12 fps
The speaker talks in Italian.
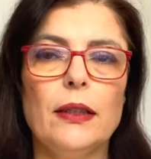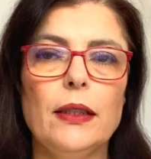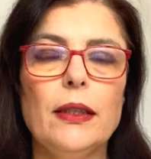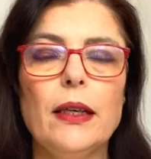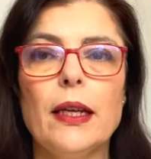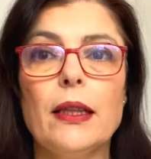
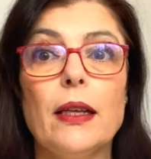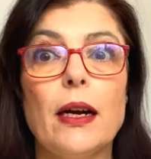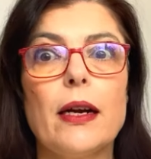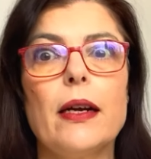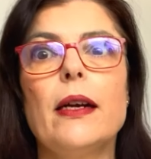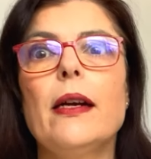di
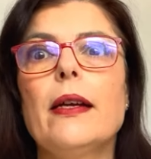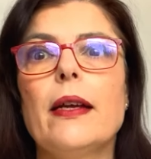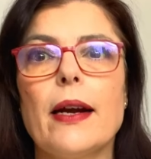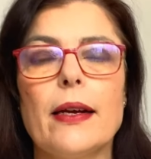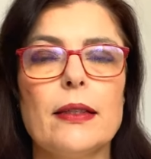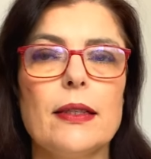entrare nelle
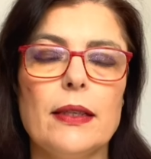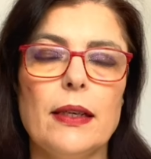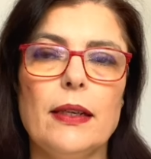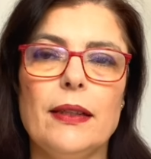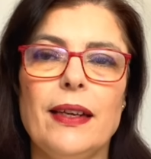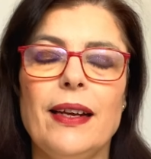
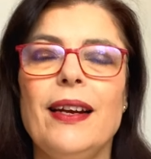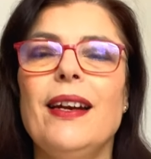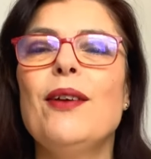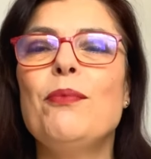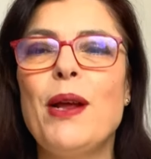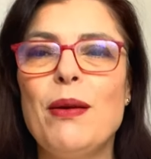grazie
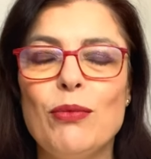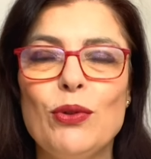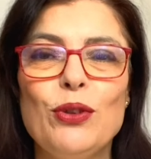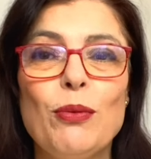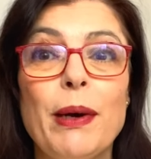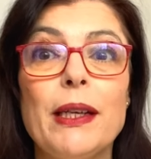del bel
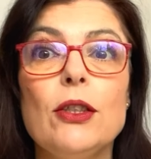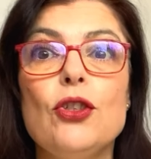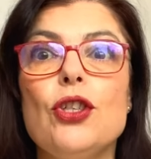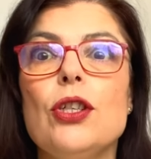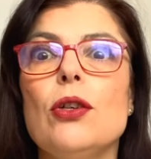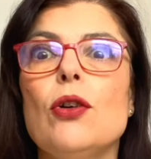mondo
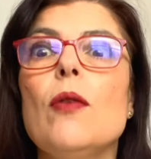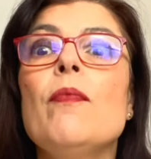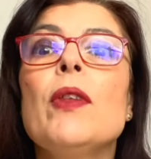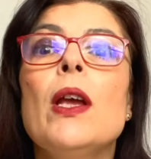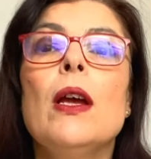parigino